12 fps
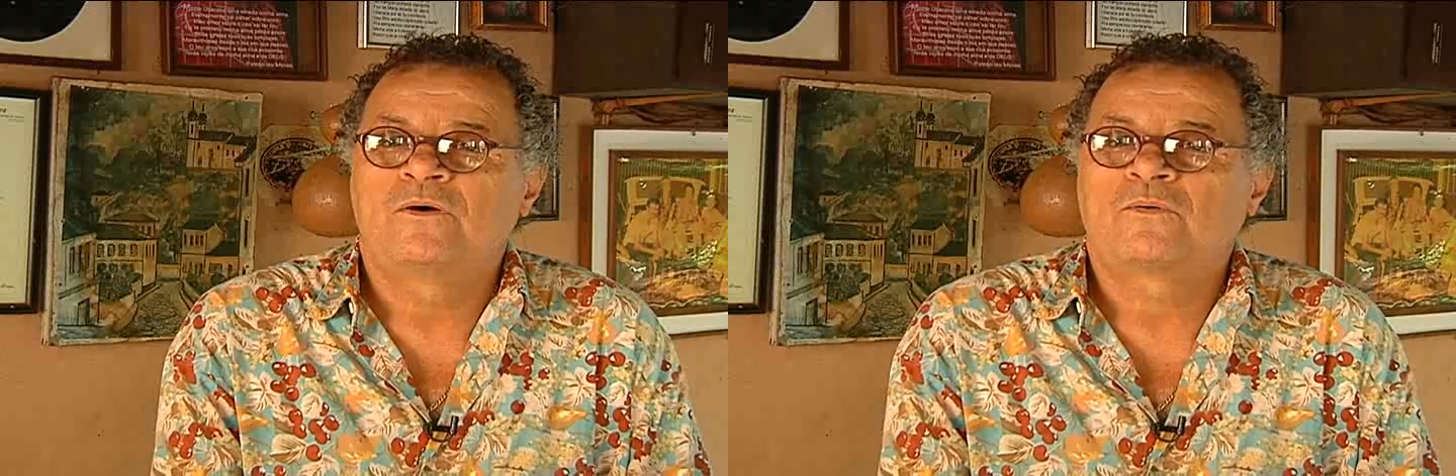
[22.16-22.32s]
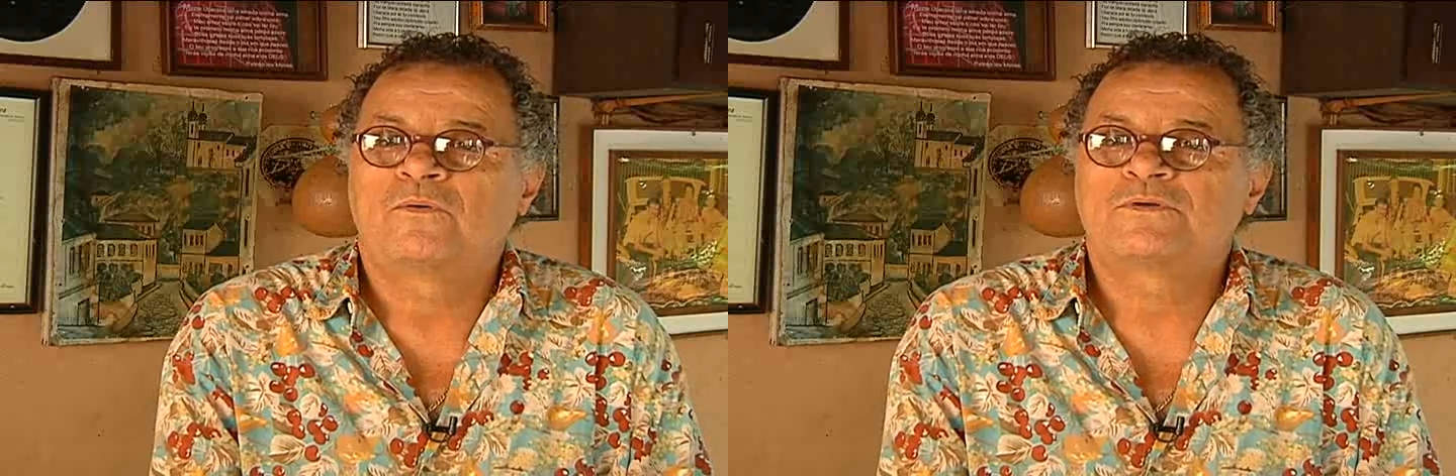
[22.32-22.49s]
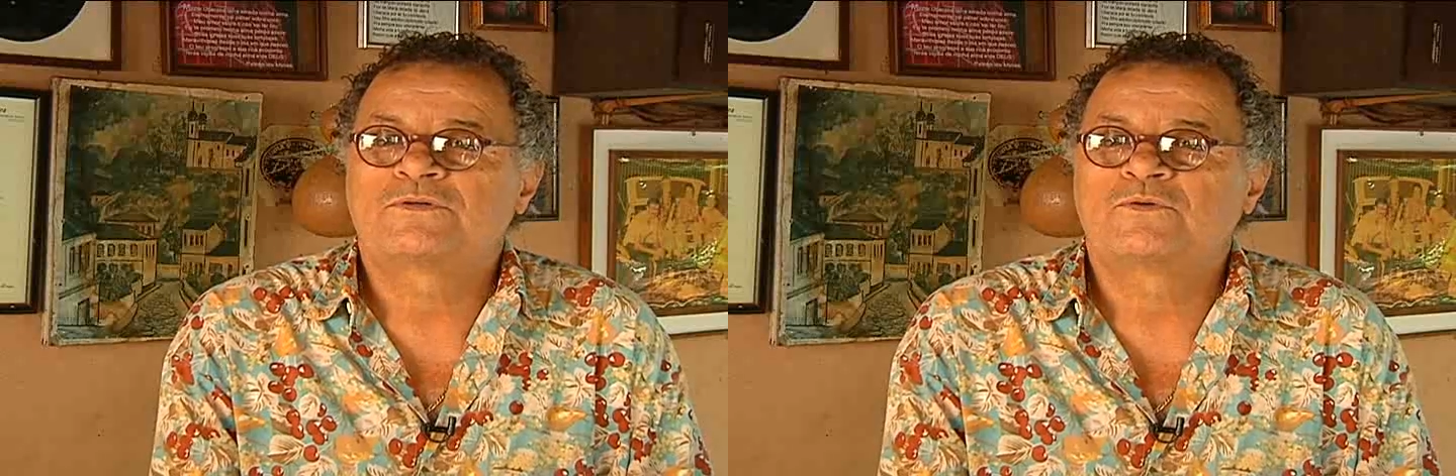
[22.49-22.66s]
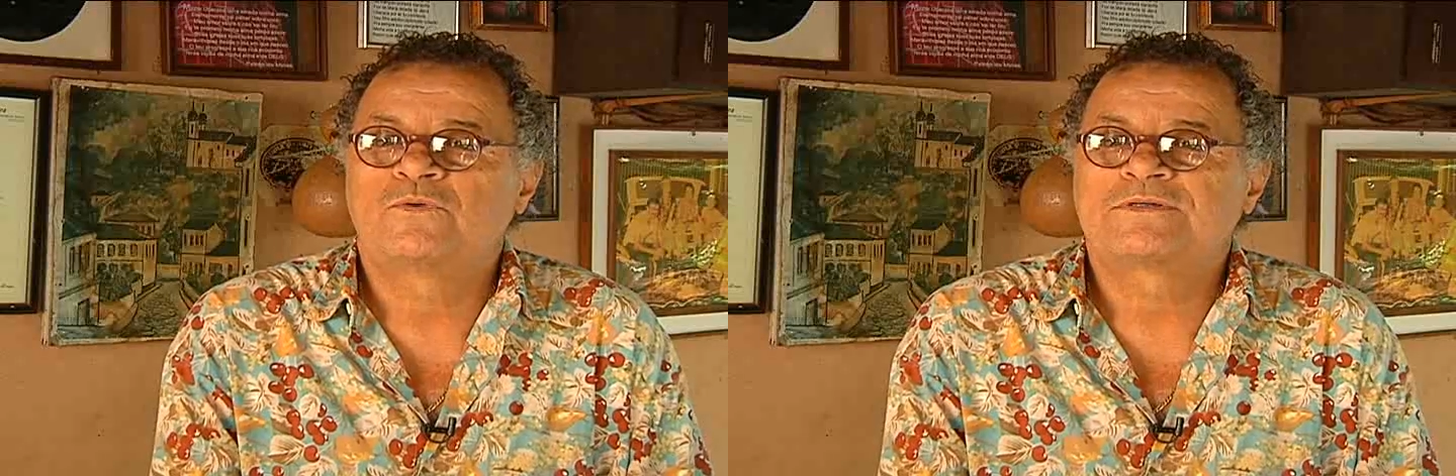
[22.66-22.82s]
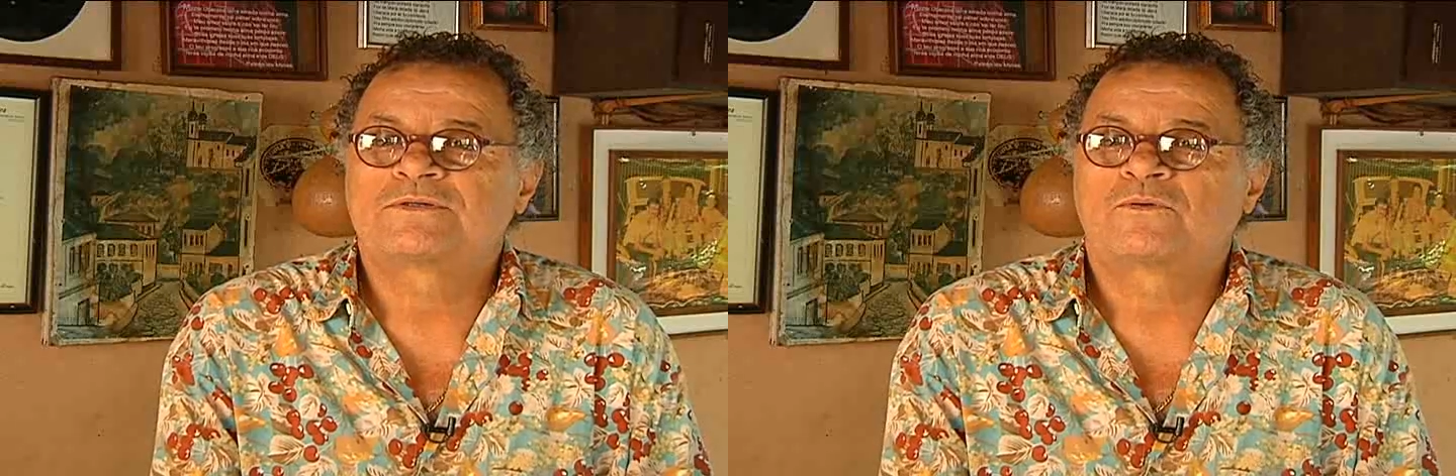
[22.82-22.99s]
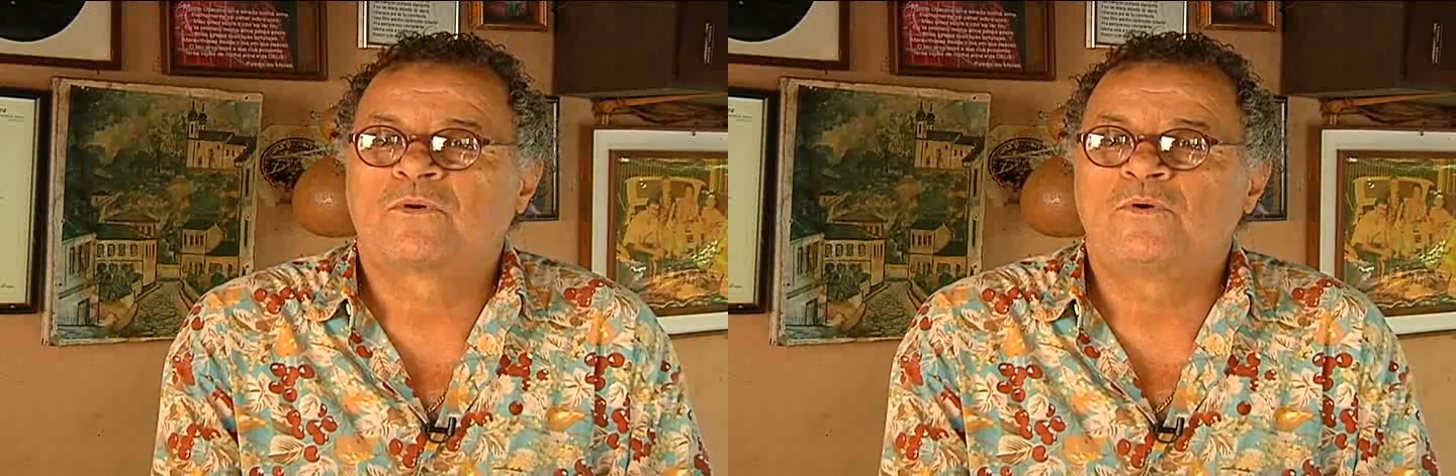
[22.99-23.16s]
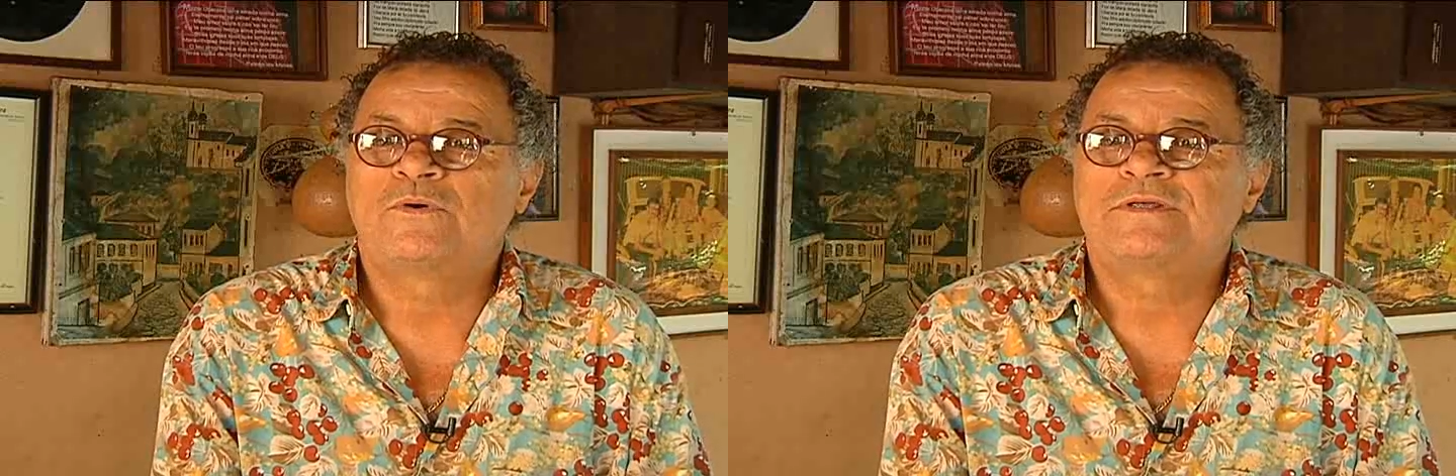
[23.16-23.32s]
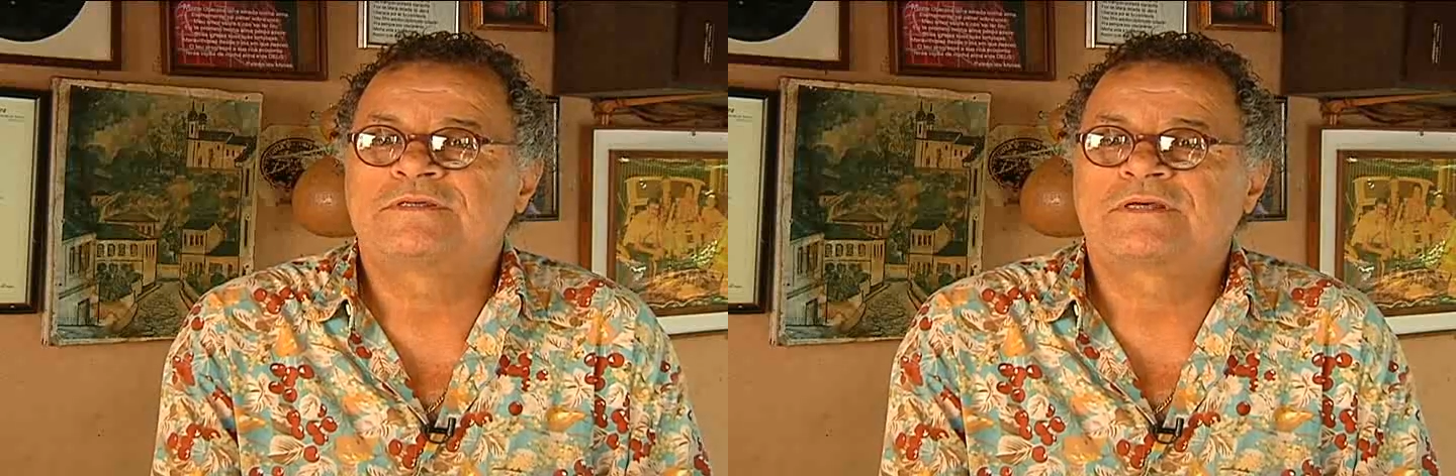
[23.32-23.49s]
com suas cores